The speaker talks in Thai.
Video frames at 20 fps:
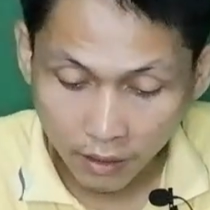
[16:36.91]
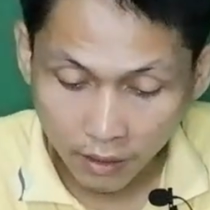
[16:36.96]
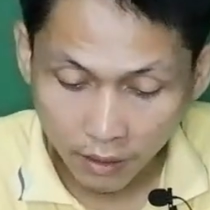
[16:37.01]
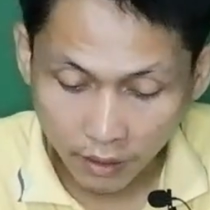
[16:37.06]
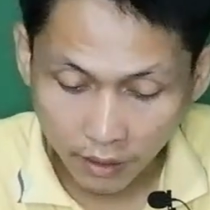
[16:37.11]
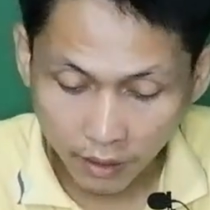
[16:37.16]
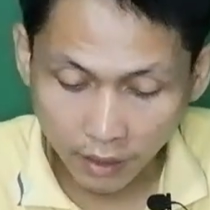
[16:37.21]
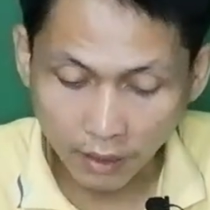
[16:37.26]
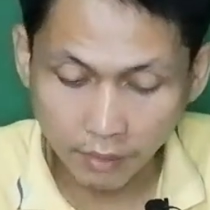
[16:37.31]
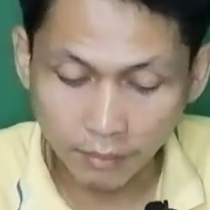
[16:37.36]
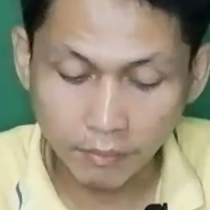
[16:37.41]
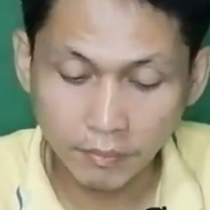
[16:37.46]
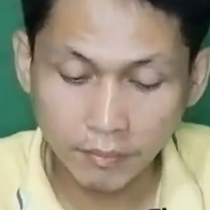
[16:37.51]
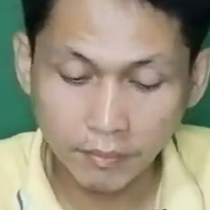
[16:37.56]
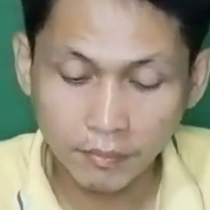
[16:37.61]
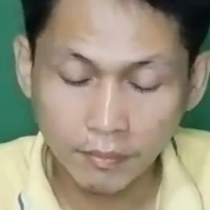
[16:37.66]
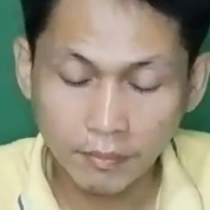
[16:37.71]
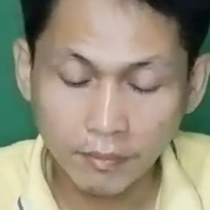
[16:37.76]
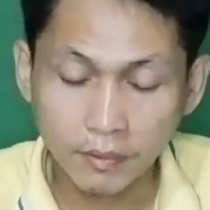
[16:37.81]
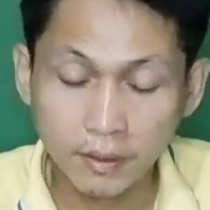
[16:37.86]
นี่ครับ
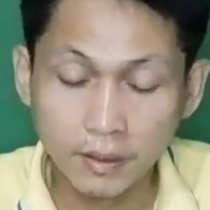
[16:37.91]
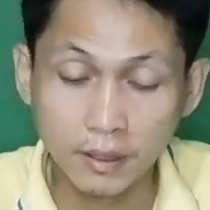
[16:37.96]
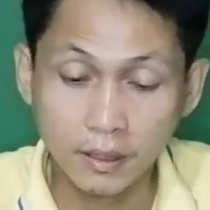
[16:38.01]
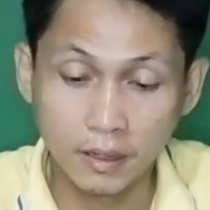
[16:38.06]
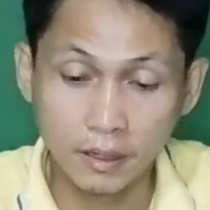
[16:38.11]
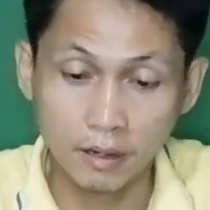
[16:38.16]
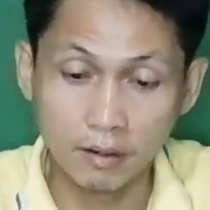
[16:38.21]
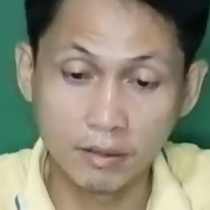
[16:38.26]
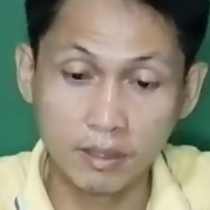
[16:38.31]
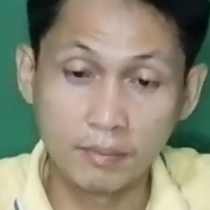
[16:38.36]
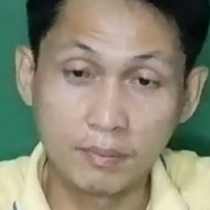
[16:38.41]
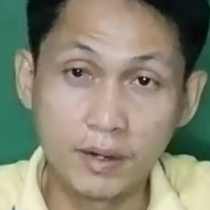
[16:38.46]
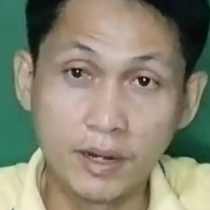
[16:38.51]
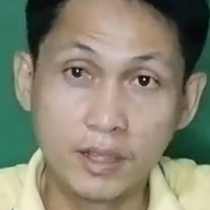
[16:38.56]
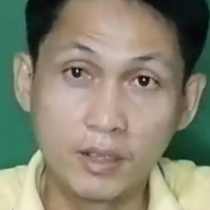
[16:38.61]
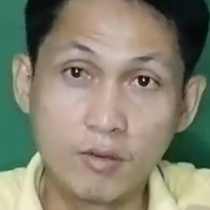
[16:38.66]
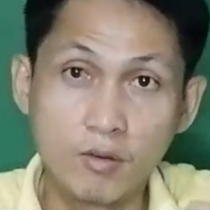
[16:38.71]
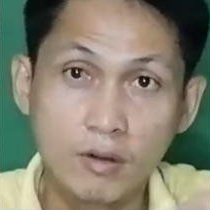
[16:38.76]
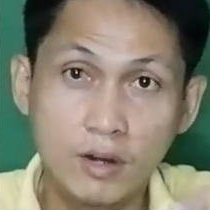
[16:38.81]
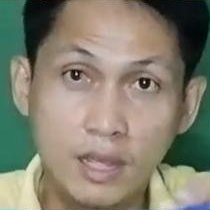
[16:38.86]
เรายังไม่ได้
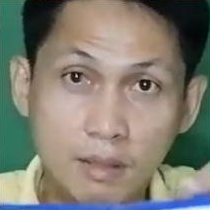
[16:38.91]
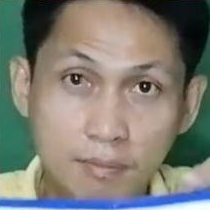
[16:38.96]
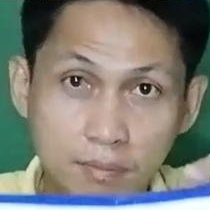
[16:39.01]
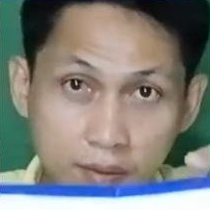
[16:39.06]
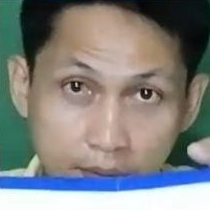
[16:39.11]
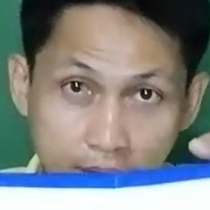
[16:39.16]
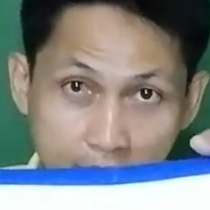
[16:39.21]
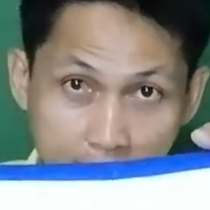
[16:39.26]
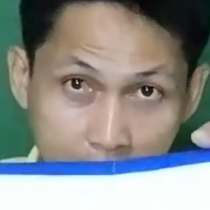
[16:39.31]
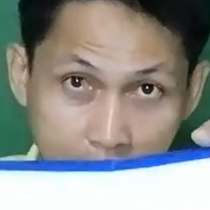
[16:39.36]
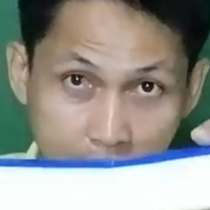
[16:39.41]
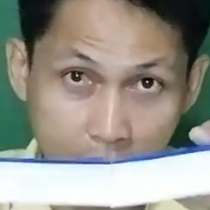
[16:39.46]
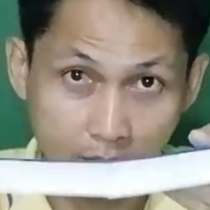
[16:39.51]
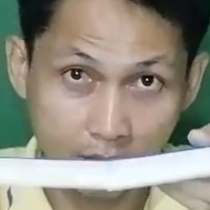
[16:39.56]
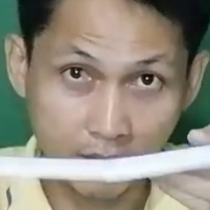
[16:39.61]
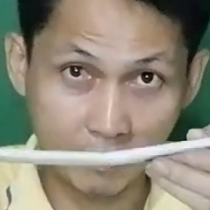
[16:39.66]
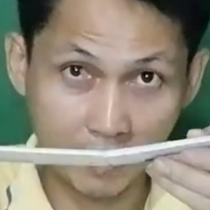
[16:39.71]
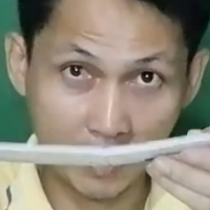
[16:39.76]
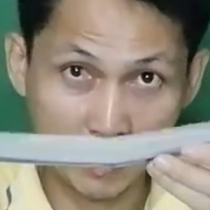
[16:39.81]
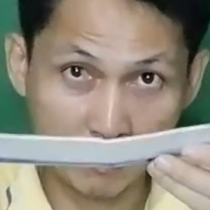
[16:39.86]
ยกนะครับเห็นไหมครับ ผมยั
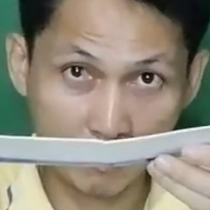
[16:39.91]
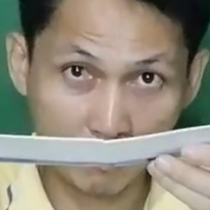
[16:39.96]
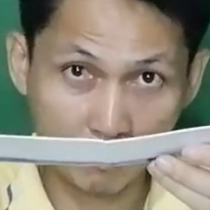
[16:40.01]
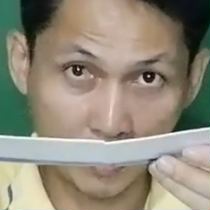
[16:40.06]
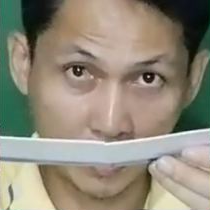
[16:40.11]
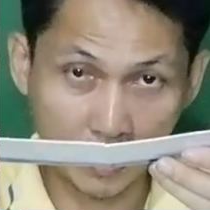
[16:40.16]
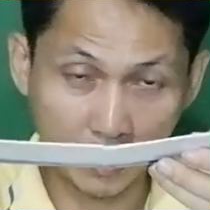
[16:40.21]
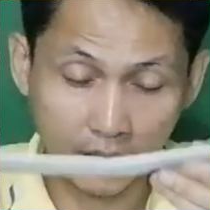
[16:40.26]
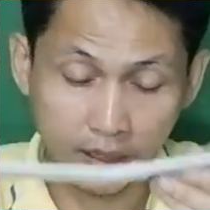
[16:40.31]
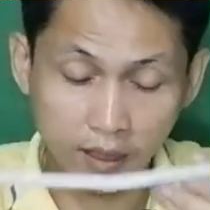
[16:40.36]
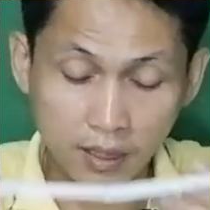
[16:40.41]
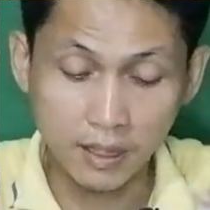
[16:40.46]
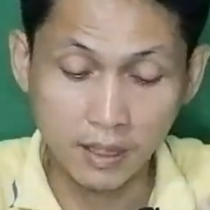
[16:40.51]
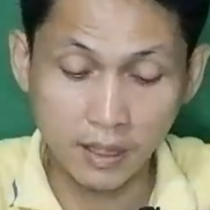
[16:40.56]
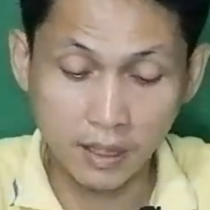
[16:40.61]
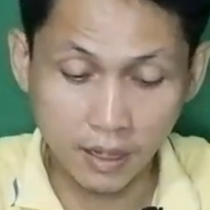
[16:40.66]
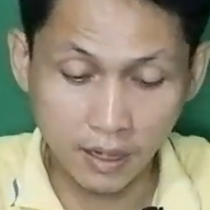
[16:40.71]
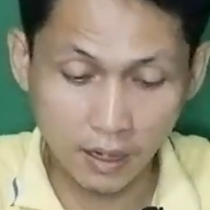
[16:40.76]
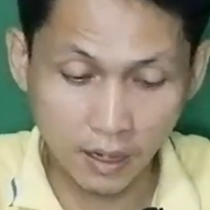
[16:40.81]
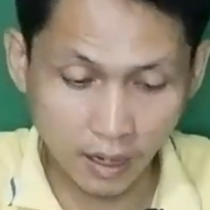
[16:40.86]
งไม่ได้ยกปีก
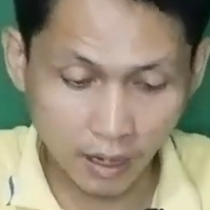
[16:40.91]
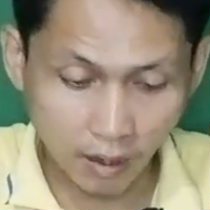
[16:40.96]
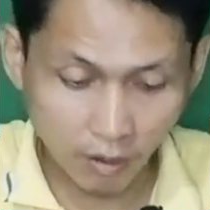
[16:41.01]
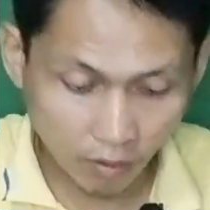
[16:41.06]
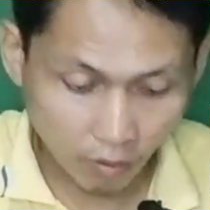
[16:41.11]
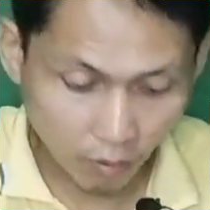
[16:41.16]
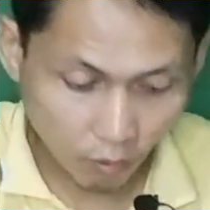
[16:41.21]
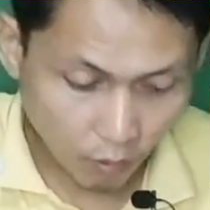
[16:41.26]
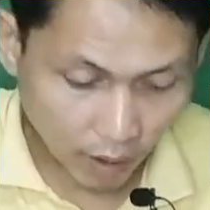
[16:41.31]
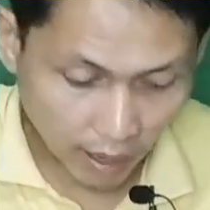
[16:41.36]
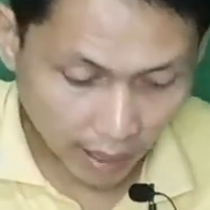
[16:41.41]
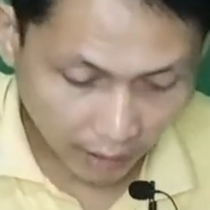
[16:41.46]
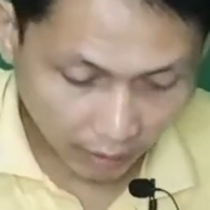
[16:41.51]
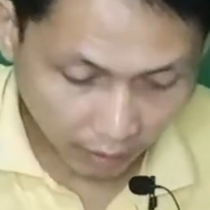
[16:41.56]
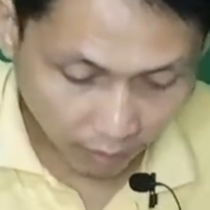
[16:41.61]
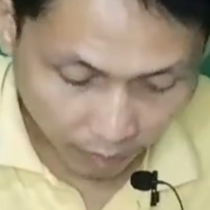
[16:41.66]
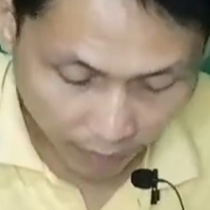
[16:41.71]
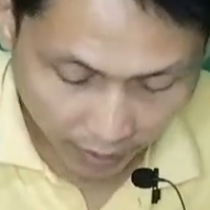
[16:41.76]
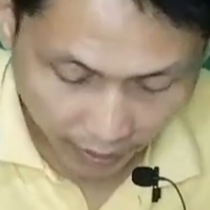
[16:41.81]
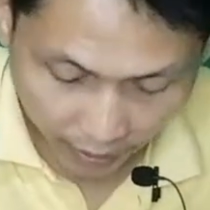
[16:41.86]
เราก็วางลงไป